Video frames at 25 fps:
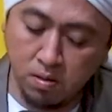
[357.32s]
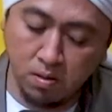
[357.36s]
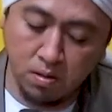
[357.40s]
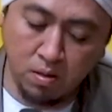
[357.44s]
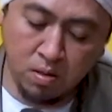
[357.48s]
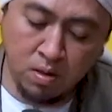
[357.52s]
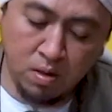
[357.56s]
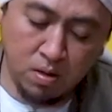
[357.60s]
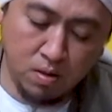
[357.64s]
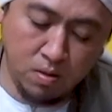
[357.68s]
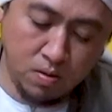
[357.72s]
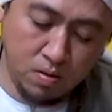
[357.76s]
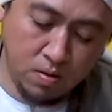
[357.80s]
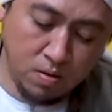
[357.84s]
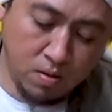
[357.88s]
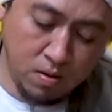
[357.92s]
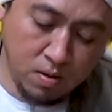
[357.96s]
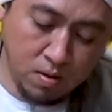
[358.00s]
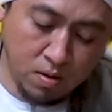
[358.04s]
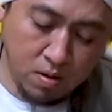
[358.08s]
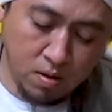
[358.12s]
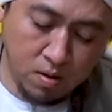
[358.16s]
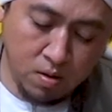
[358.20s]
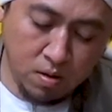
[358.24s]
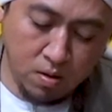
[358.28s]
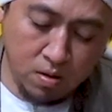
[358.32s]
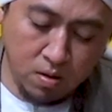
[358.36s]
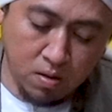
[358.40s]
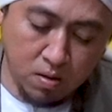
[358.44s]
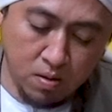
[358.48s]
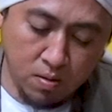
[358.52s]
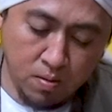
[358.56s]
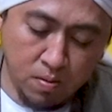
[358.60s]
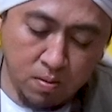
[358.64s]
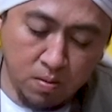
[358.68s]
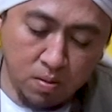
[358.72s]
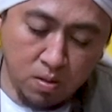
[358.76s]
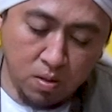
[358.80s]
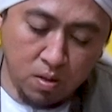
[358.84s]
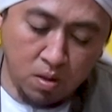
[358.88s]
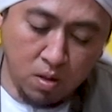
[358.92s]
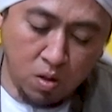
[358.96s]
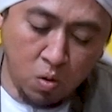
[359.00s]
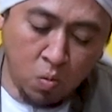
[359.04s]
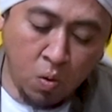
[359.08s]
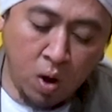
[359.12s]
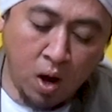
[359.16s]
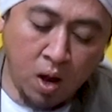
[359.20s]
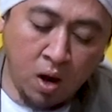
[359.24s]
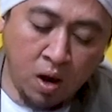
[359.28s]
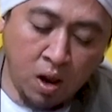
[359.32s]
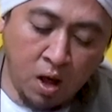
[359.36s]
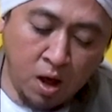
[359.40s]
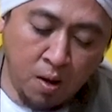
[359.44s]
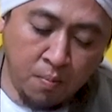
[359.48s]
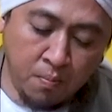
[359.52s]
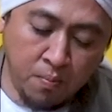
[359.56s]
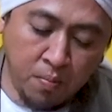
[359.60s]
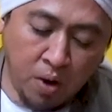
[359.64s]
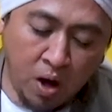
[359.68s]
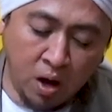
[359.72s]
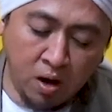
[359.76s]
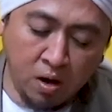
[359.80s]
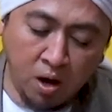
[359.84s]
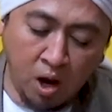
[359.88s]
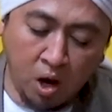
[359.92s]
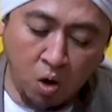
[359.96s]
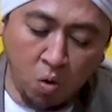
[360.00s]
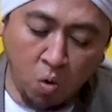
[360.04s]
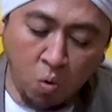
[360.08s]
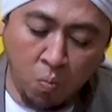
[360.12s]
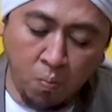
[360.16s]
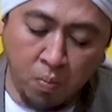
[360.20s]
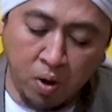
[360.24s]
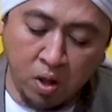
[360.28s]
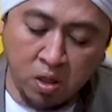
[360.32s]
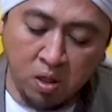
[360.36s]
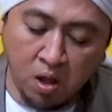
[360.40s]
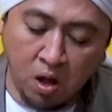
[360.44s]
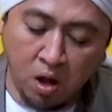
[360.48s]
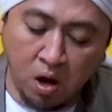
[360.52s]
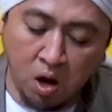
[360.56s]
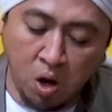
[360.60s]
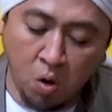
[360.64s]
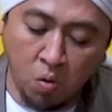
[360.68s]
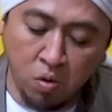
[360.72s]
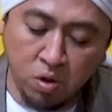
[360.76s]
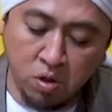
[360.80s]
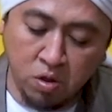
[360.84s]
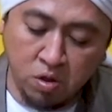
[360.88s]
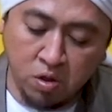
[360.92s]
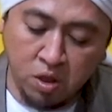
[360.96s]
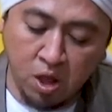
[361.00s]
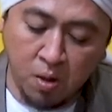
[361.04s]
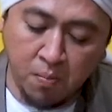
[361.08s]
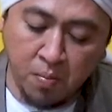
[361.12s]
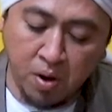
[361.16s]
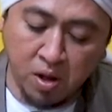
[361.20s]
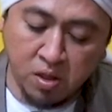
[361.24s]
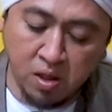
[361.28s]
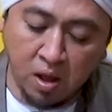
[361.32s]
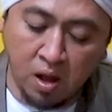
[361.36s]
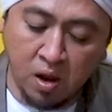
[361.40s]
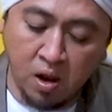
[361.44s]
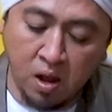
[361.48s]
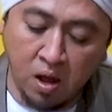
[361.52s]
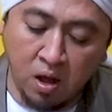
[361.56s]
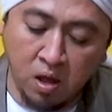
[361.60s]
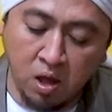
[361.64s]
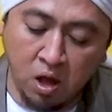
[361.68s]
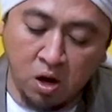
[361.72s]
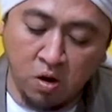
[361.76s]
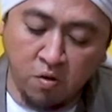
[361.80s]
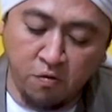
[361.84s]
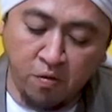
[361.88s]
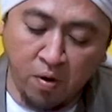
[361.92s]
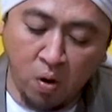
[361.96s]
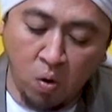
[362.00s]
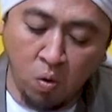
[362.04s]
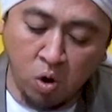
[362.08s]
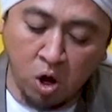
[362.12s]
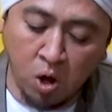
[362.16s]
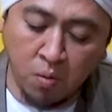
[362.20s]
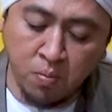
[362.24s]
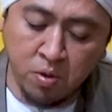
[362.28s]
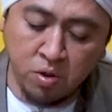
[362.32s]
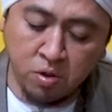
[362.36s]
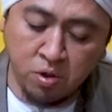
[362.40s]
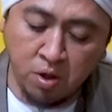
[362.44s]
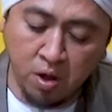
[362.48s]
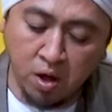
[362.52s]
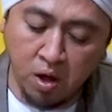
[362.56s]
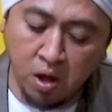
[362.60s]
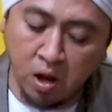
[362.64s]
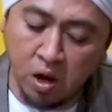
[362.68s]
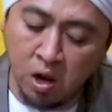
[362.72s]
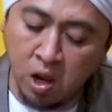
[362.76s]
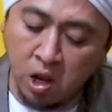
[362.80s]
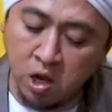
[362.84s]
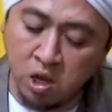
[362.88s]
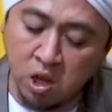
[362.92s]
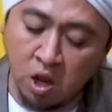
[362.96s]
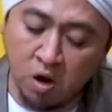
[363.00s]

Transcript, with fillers: Ya. Wa'lam annal ummata law ijtama'at ala yanfa'uka bisai' lan